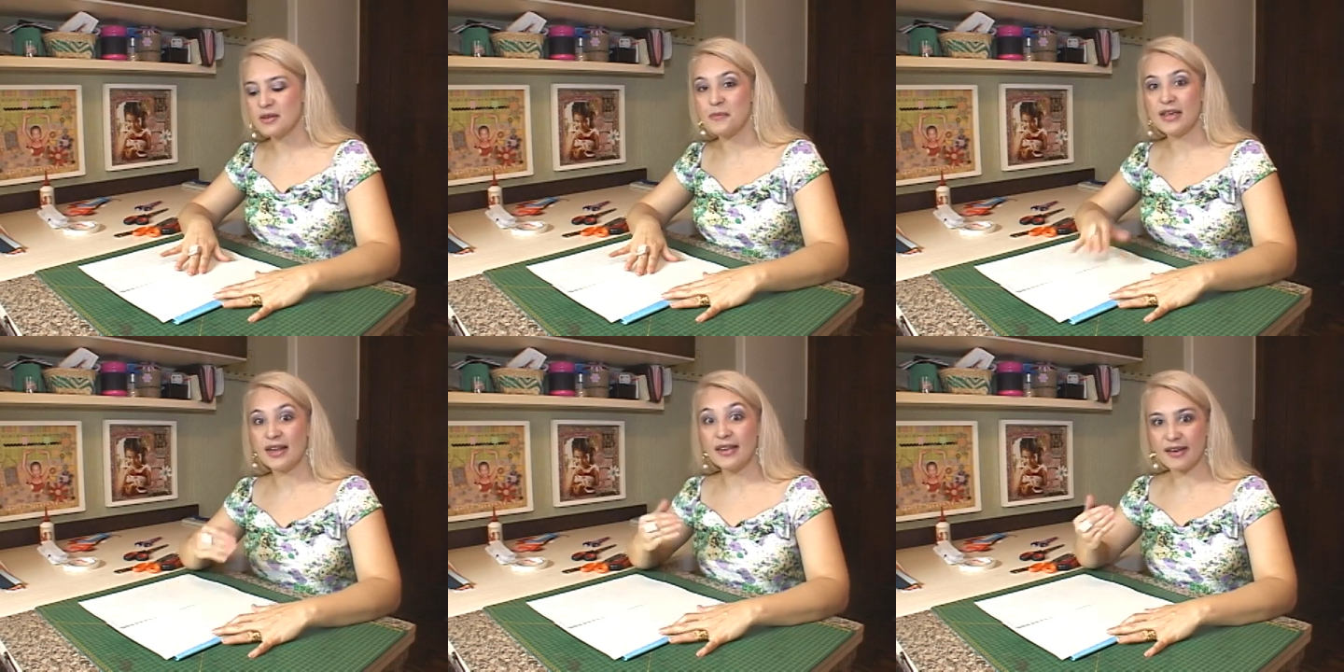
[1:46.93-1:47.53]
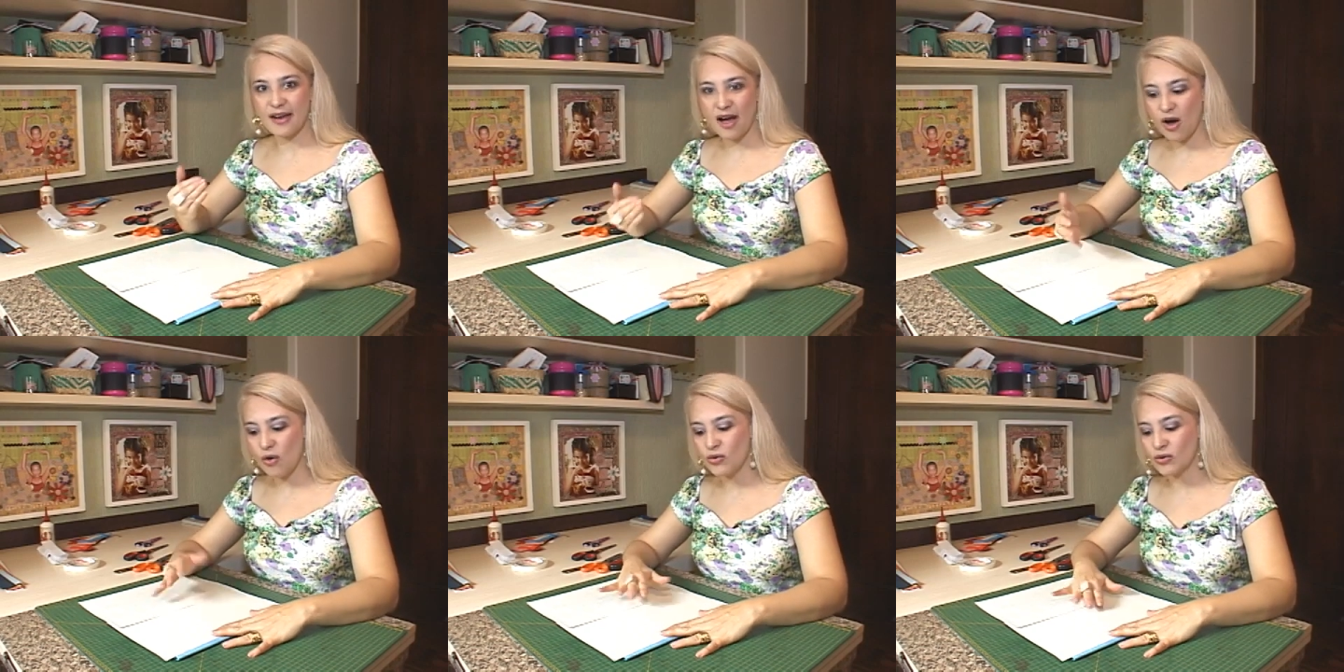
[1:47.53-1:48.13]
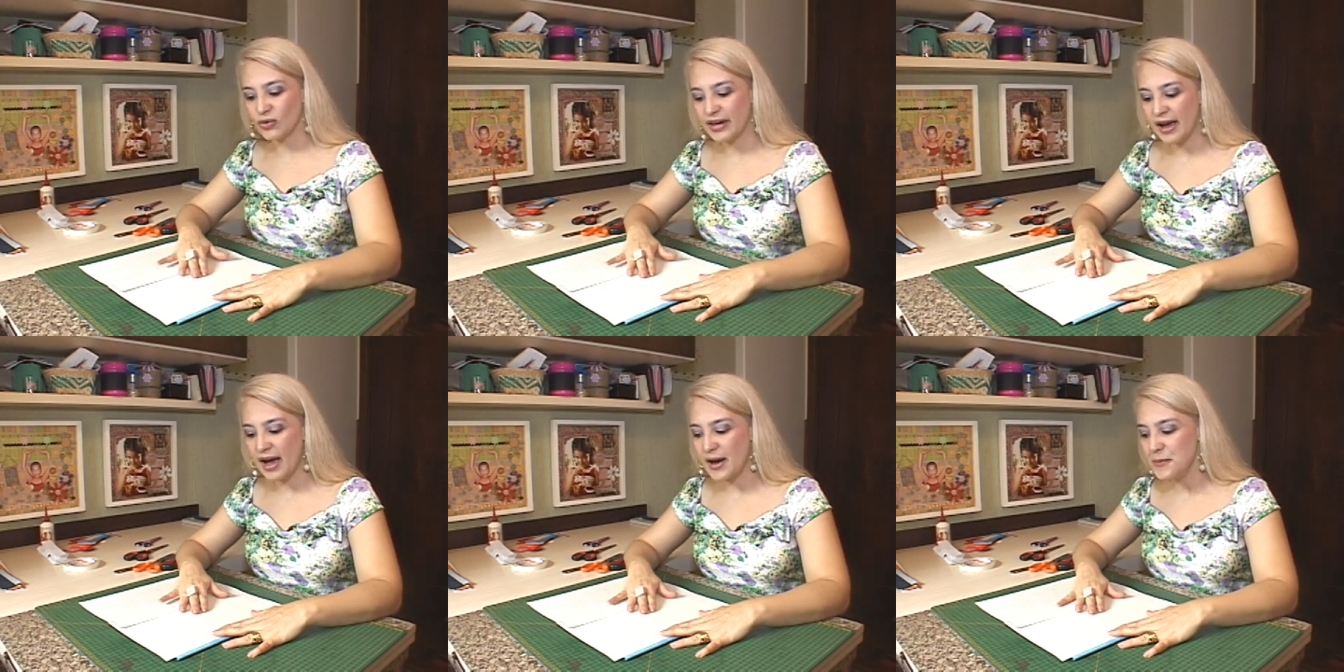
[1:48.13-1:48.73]
também é legal
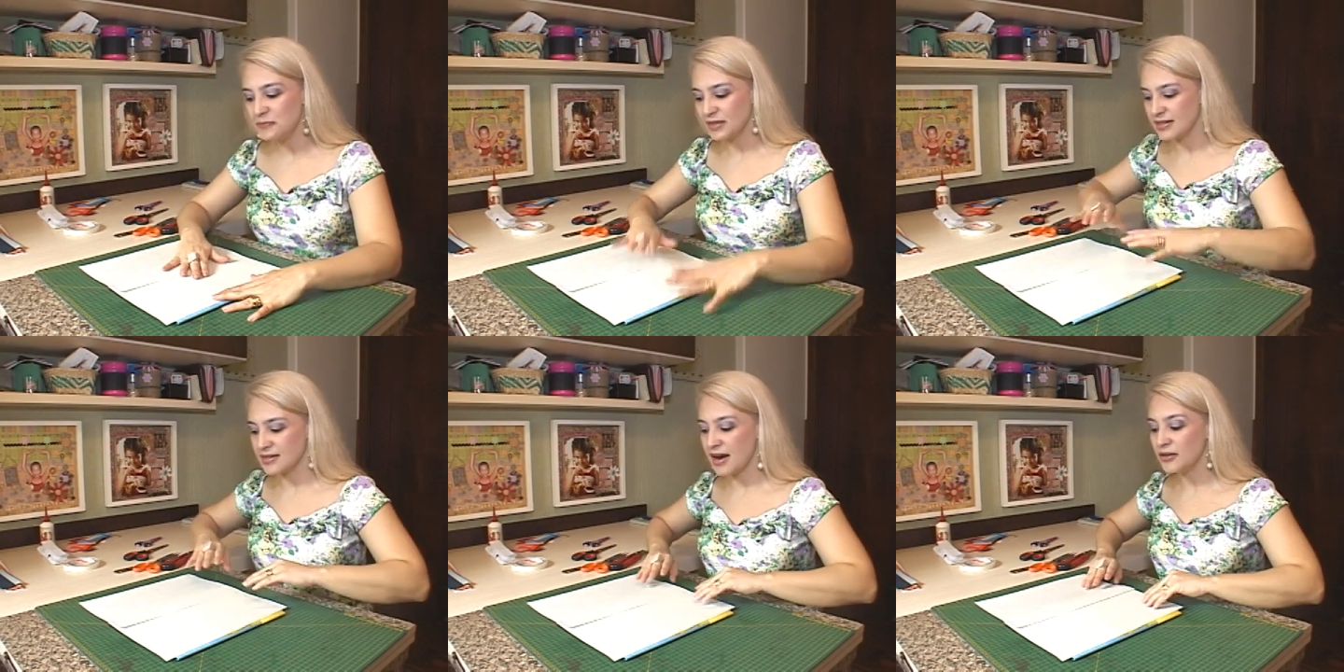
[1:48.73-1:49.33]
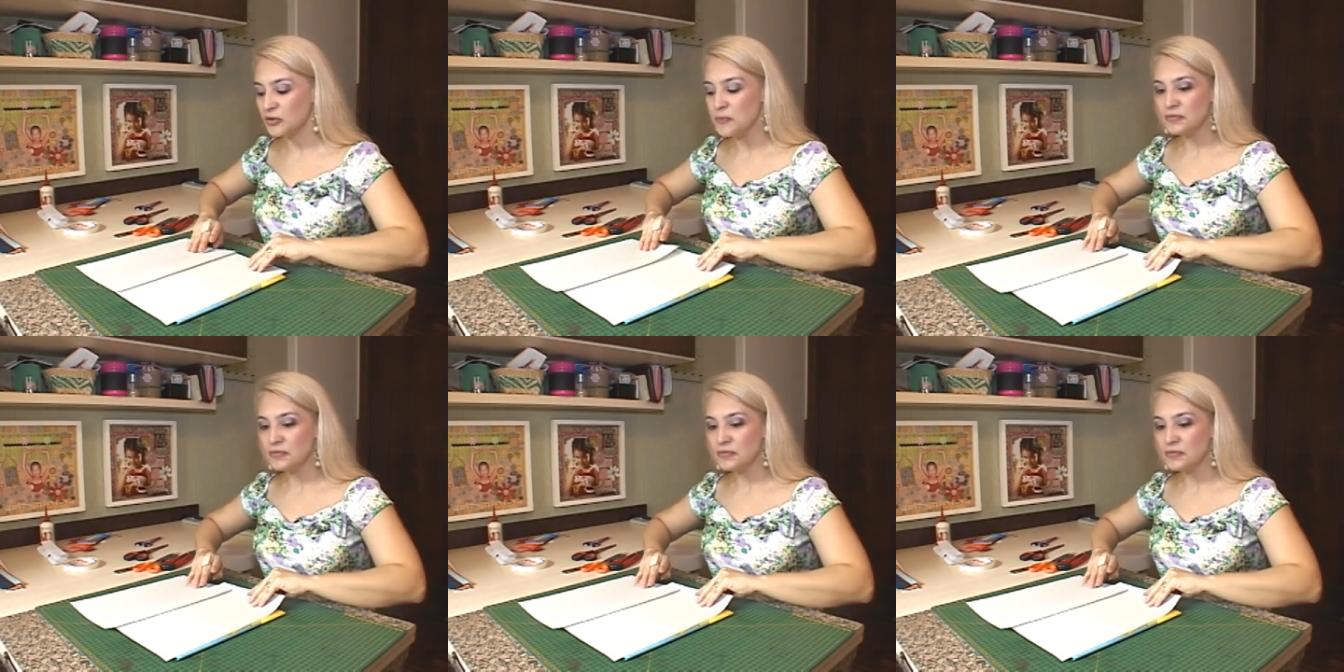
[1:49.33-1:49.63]
colocar, tá certo?